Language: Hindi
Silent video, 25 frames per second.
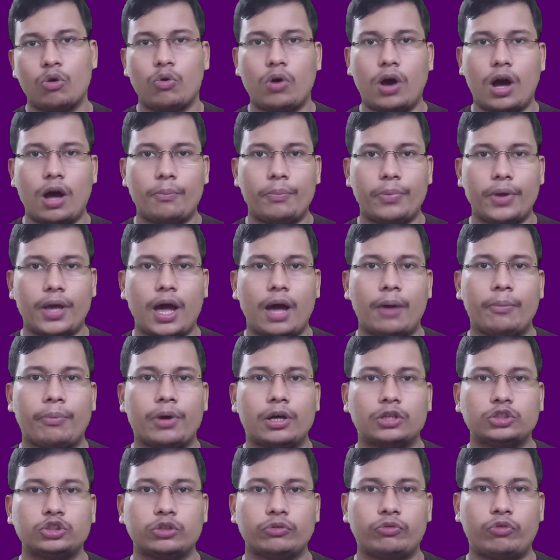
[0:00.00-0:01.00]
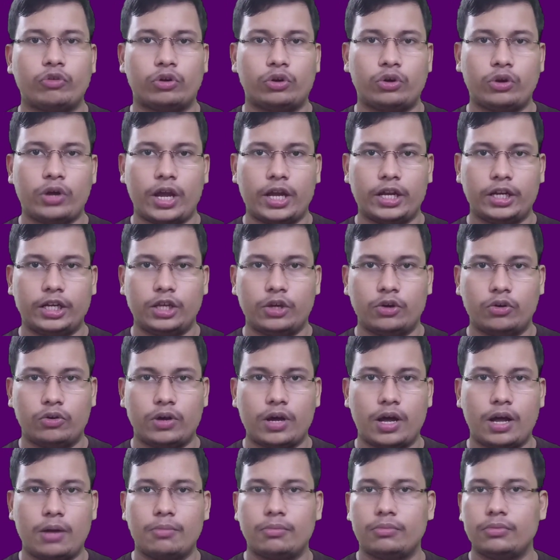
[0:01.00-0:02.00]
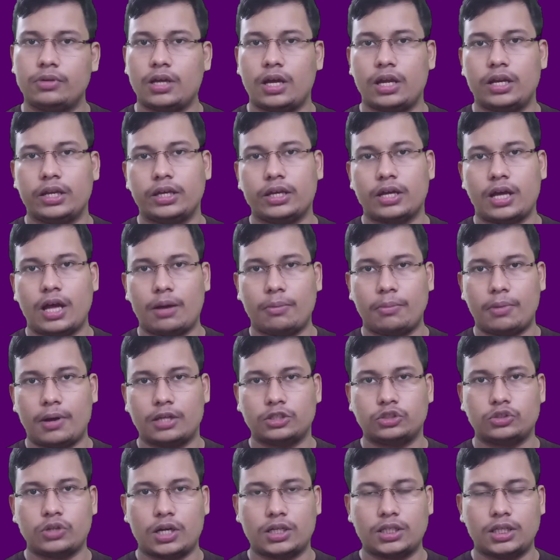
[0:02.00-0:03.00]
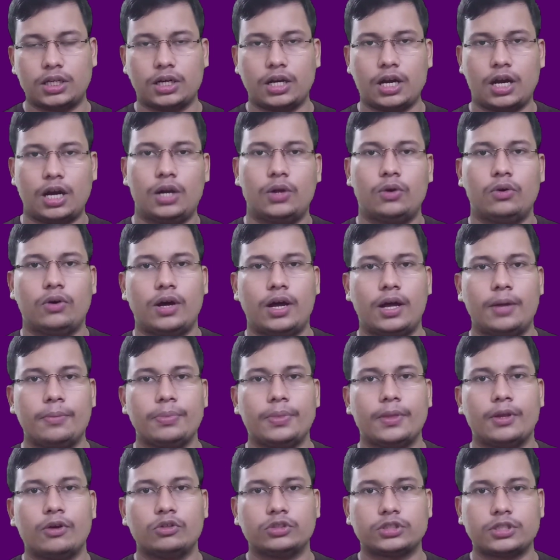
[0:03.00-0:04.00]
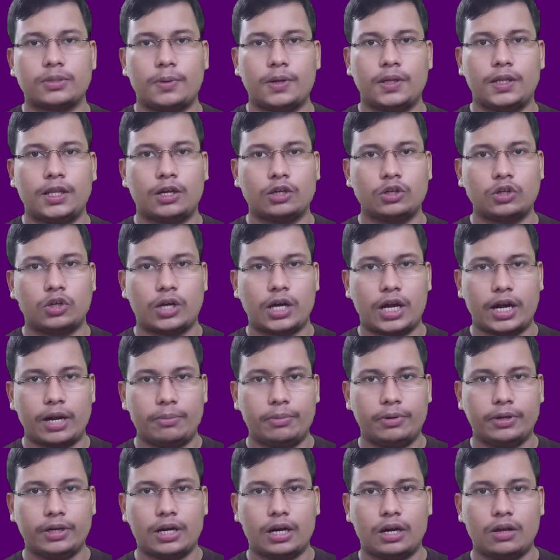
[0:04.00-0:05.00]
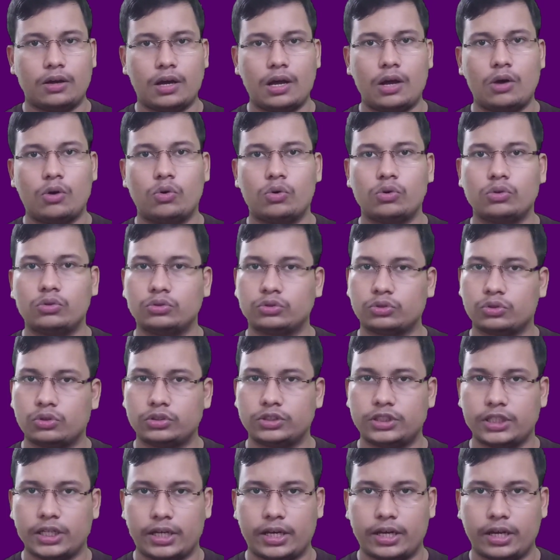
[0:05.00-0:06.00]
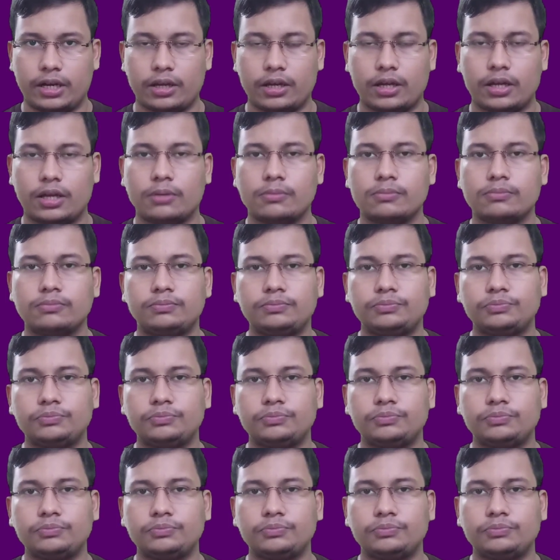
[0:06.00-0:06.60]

वहाँ पे आपका जो फ़ोटो आईडी होगा यानी कि आपका जो आधार कार्ड होगा उसके बाद आपका एडमिट कार्ड होगा वो उसको चेक करेंगे